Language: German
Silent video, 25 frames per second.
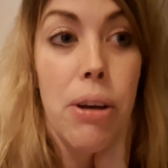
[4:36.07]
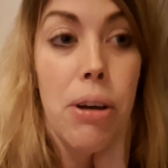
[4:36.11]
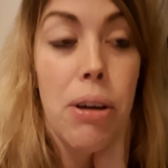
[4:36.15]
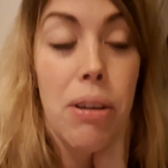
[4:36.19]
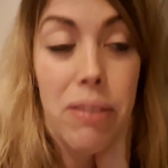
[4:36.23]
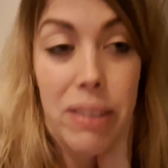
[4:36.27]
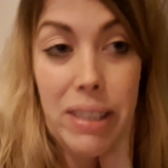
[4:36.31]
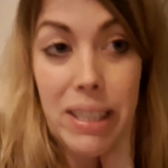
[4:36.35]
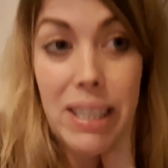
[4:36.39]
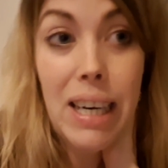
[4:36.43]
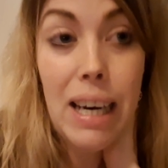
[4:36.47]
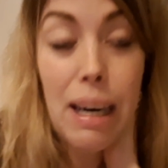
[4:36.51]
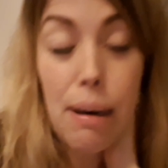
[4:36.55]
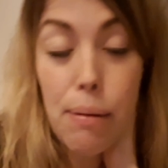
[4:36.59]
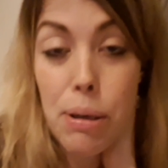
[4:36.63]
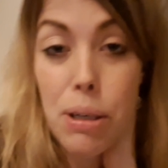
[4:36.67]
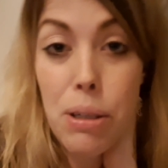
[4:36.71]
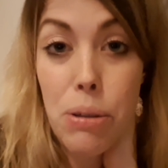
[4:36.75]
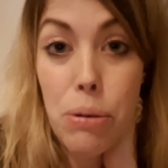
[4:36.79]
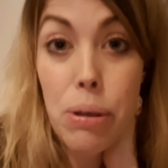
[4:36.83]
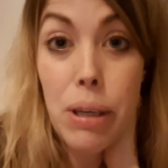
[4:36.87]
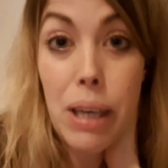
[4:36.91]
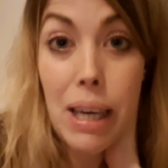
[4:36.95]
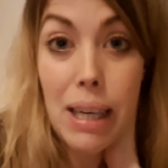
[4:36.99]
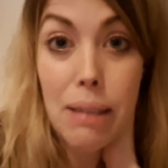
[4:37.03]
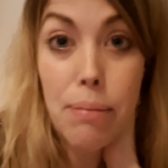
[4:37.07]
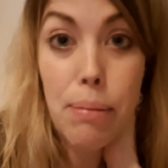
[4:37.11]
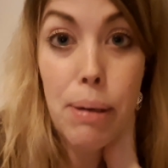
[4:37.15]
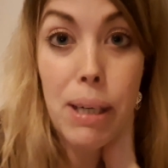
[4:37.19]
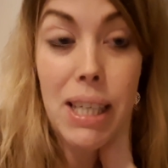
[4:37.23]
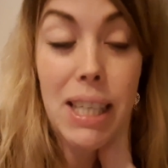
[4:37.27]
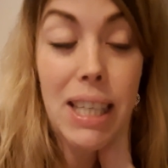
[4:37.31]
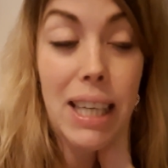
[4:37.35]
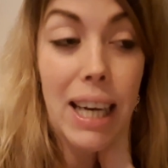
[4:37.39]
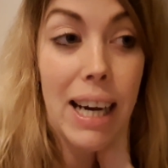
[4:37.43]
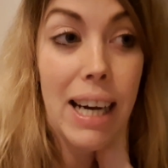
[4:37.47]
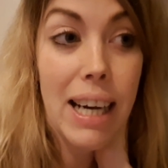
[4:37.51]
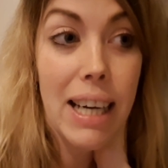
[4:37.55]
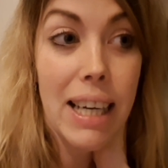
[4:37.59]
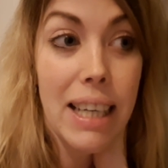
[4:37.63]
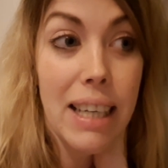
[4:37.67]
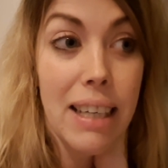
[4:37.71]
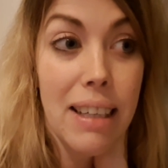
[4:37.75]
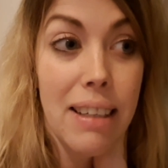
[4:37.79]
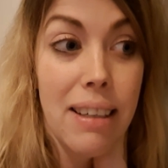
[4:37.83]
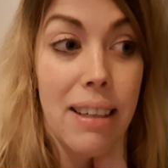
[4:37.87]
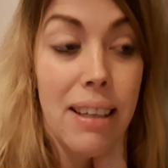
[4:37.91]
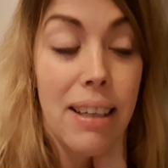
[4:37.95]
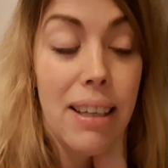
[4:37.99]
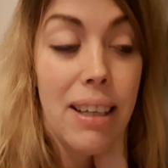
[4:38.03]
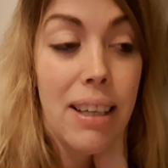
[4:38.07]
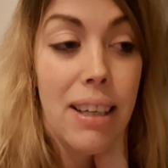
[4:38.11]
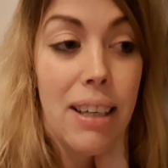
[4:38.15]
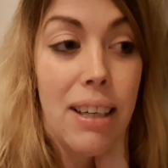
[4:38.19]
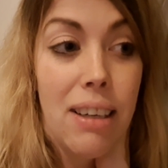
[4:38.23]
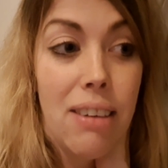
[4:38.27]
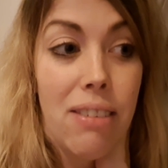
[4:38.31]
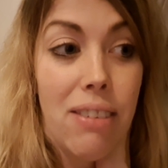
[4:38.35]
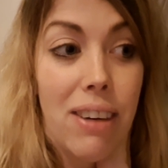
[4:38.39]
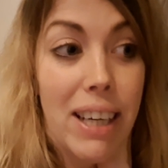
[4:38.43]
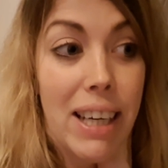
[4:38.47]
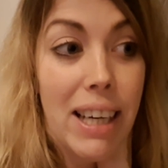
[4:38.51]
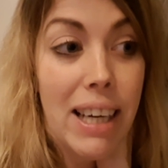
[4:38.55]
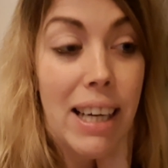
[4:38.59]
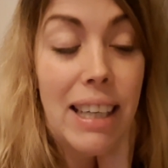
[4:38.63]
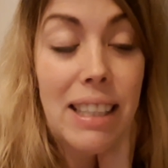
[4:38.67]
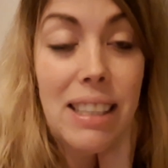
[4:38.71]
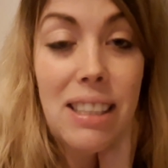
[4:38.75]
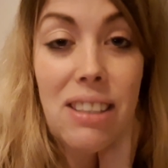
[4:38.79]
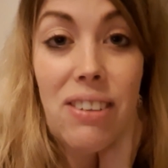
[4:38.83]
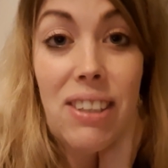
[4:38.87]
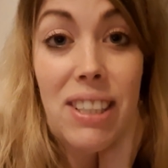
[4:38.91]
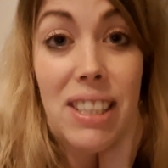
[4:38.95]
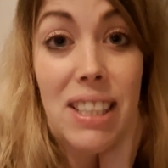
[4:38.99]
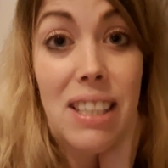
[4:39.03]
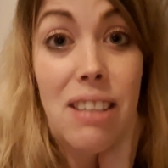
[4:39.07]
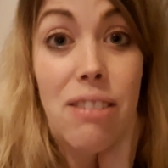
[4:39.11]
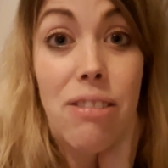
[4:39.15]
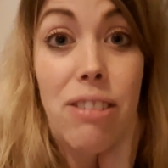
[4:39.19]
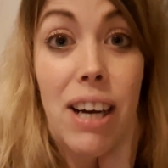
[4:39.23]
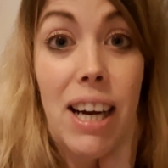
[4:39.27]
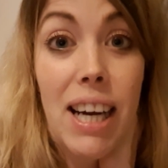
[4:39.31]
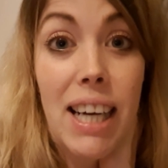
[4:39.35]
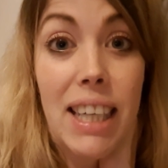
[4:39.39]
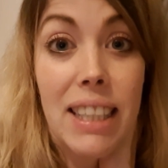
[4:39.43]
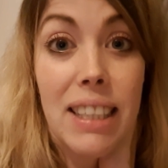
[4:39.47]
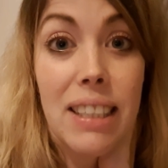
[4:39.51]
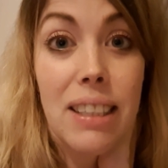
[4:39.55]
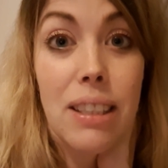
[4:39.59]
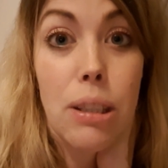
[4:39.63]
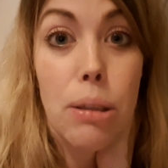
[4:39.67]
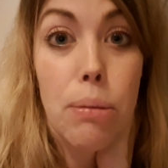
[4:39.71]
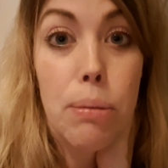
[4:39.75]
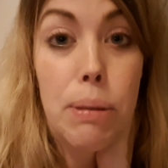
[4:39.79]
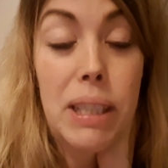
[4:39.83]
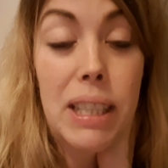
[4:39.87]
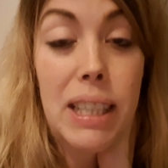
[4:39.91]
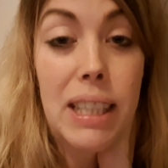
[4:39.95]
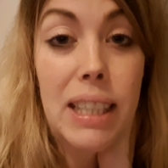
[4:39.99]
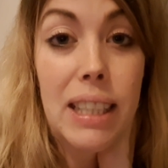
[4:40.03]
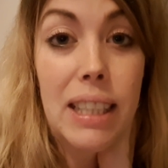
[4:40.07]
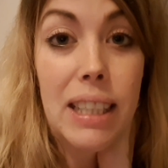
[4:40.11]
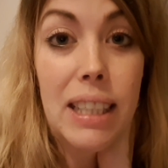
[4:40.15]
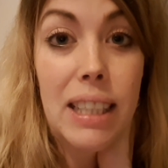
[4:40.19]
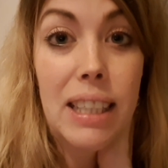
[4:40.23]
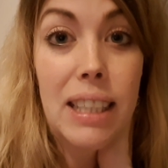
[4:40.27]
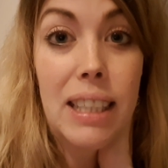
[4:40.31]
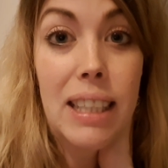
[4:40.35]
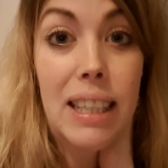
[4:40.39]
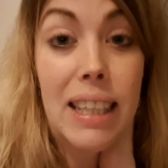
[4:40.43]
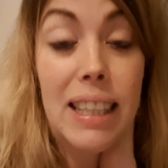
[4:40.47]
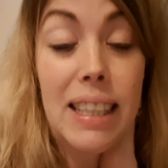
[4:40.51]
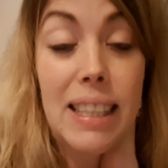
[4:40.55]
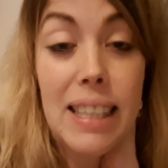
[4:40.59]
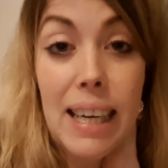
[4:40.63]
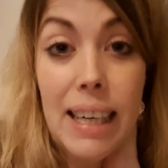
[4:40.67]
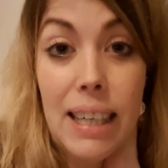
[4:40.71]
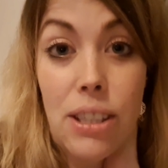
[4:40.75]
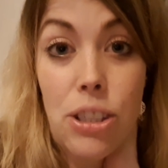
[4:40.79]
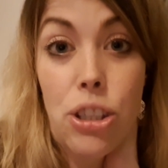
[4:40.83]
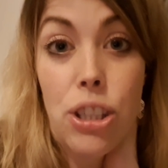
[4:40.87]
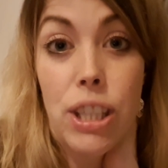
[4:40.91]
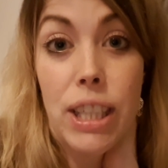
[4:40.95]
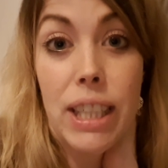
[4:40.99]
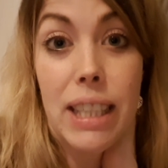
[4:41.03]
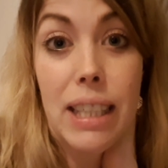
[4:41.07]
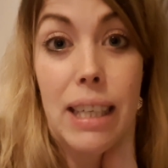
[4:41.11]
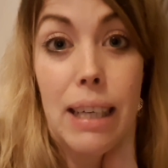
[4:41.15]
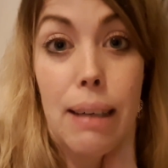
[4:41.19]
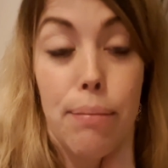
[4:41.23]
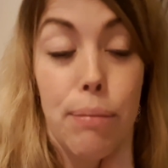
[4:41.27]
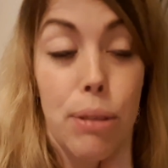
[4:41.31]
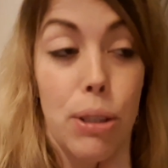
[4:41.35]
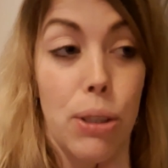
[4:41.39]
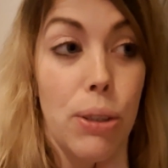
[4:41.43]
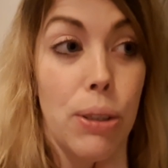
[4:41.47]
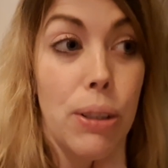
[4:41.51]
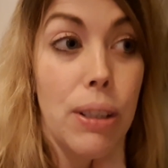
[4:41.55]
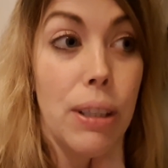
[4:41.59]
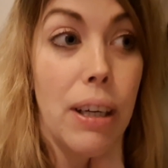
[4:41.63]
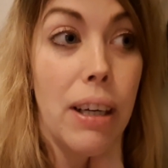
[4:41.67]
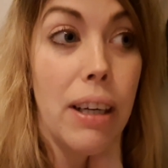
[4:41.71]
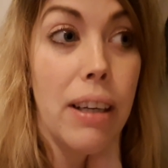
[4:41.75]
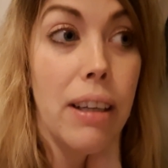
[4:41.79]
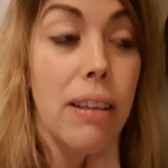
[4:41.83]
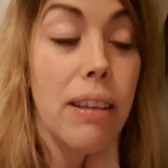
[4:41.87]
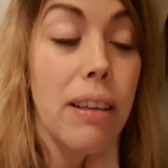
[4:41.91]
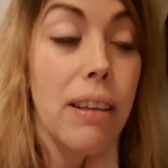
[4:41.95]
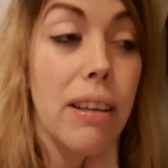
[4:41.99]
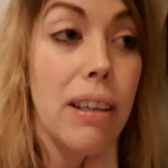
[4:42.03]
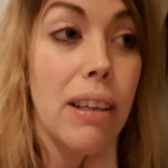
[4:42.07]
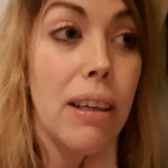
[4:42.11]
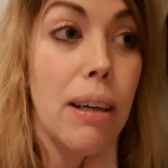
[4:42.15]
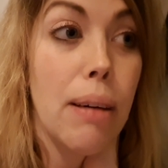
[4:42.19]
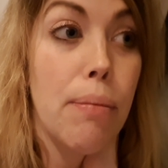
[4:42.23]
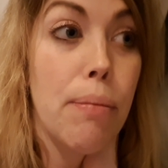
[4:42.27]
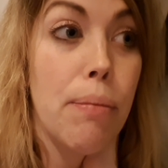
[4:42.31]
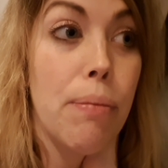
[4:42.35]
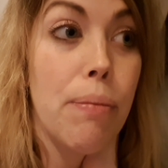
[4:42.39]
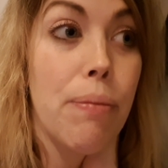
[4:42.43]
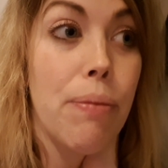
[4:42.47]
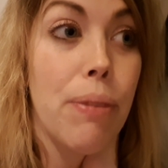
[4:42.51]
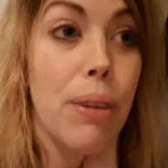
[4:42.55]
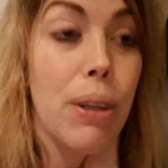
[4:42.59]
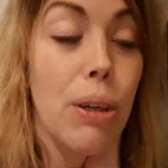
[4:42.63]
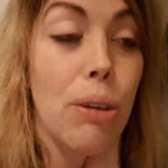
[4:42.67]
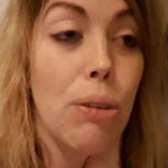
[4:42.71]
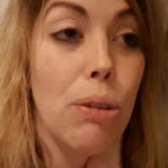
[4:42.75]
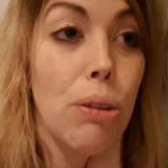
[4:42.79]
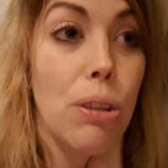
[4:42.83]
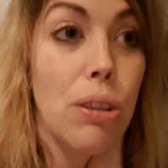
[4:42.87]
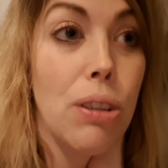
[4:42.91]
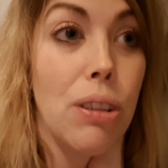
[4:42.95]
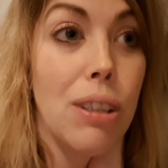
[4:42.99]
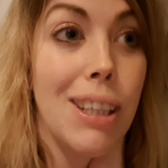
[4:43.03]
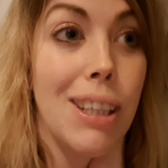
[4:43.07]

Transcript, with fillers: und sind dann natürlich erstmal nicht rein weil ja jetzt quasi die Frage ist, ob sich nicht die Kids angesteckt haben können. Ähm, und